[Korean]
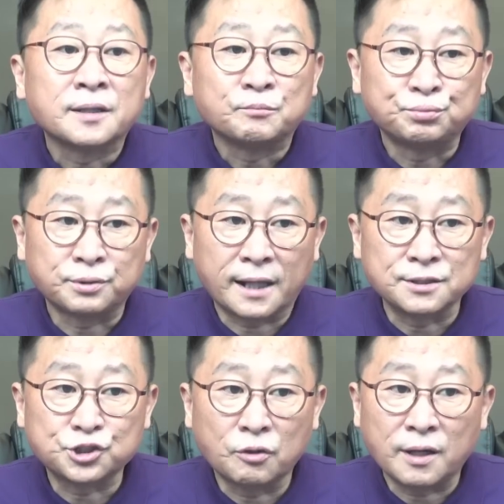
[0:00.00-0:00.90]

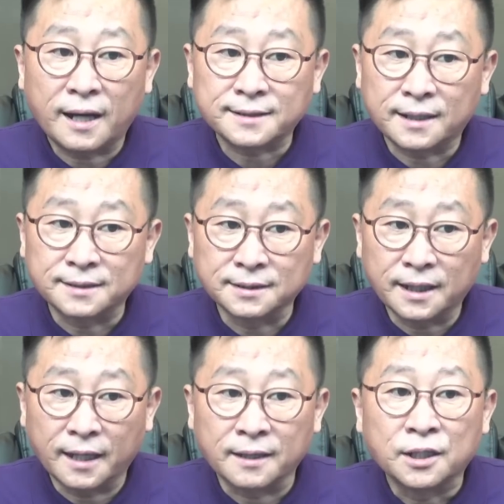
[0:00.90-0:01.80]
불안정하다는
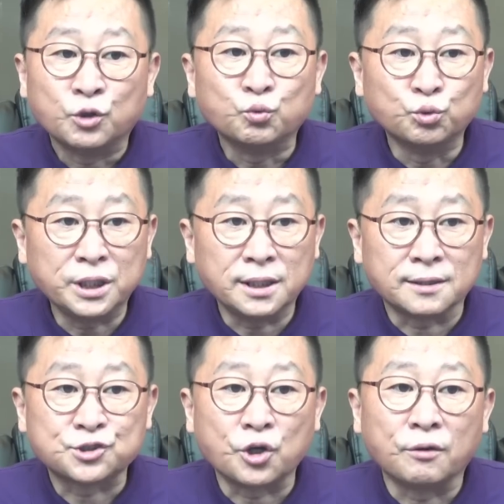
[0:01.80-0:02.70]
게 우리
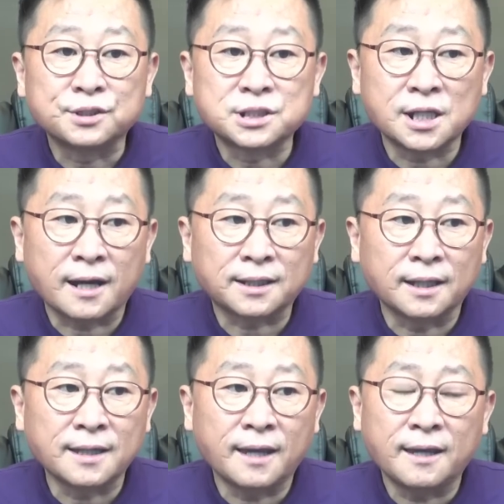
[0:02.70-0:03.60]

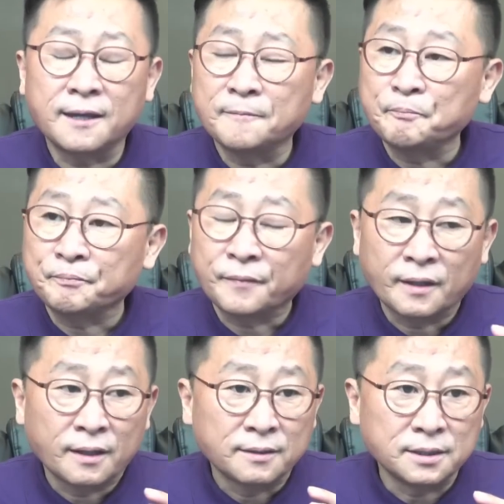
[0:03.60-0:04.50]
정치학계의
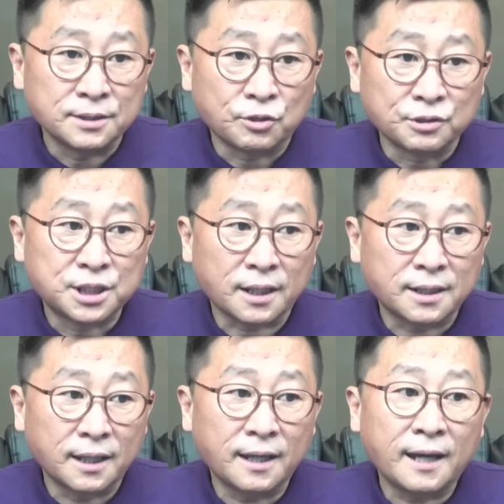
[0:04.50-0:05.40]
이
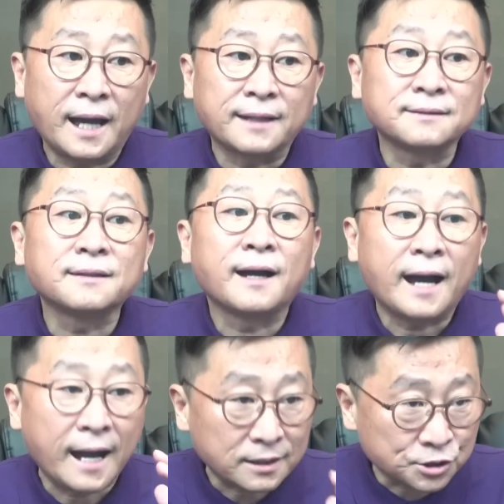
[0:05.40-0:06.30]
정치학계의 한
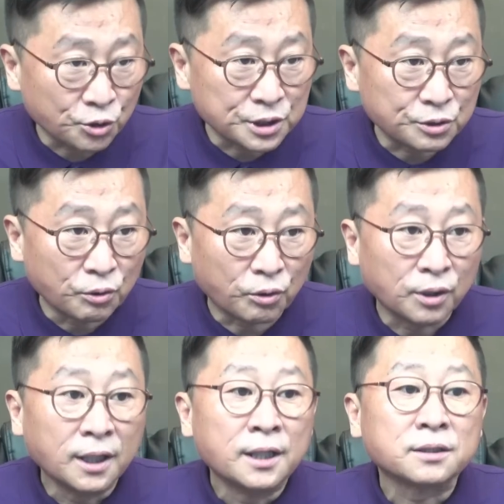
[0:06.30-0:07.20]

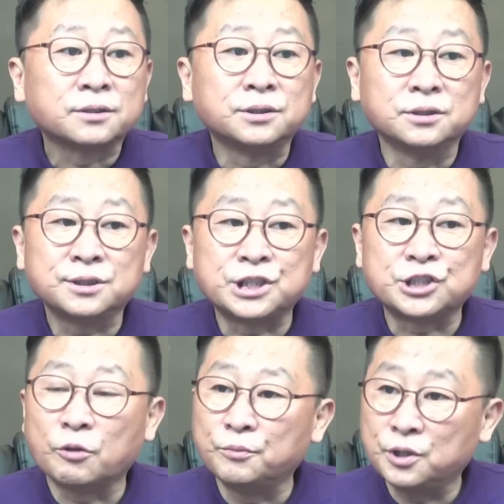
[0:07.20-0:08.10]
학설이고 그
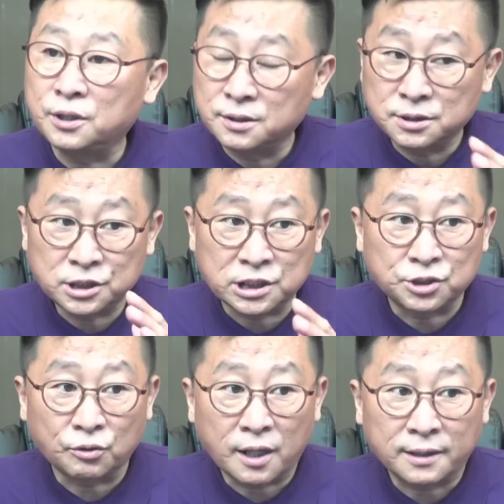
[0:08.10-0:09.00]
지점을
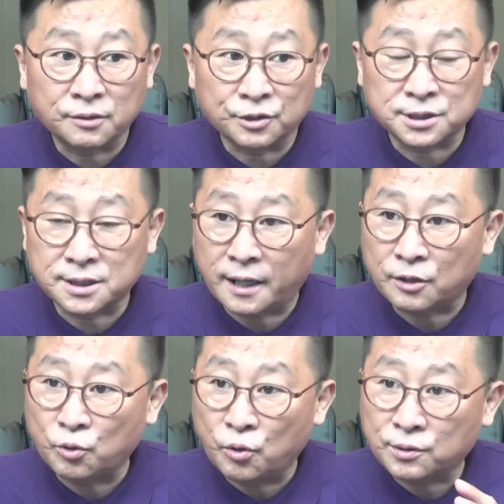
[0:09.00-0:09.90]
지적한
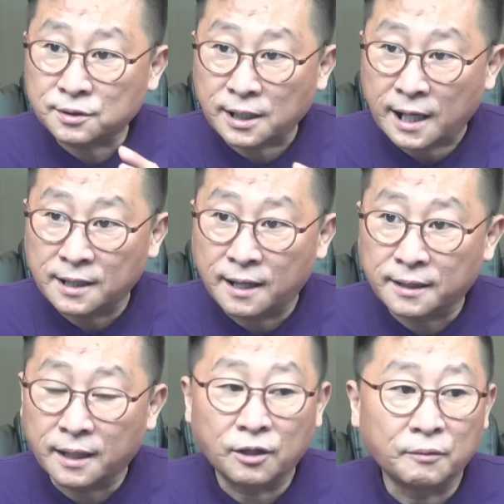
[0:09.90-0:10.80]
것이다라고
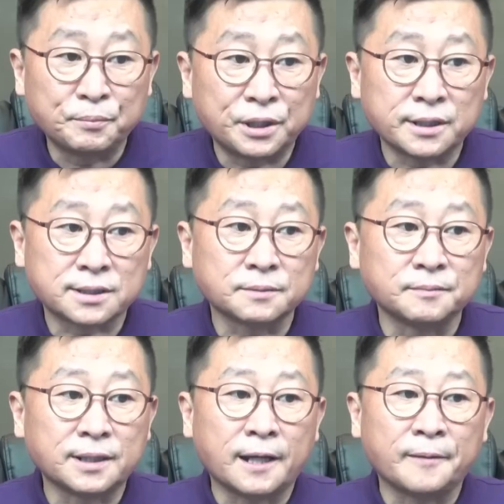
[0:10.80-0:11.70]
강하게 어필을
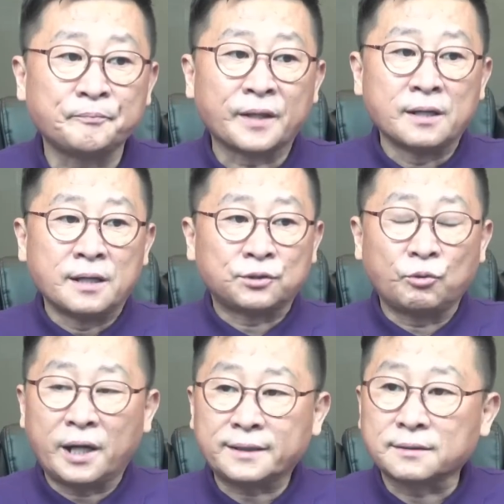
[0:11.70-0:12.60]
했습니다.
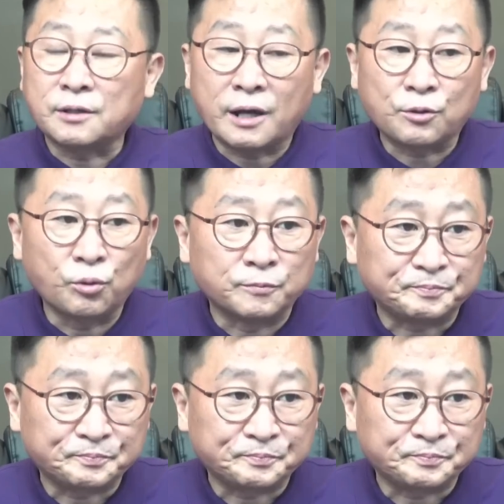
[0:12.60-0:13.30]
또한 과거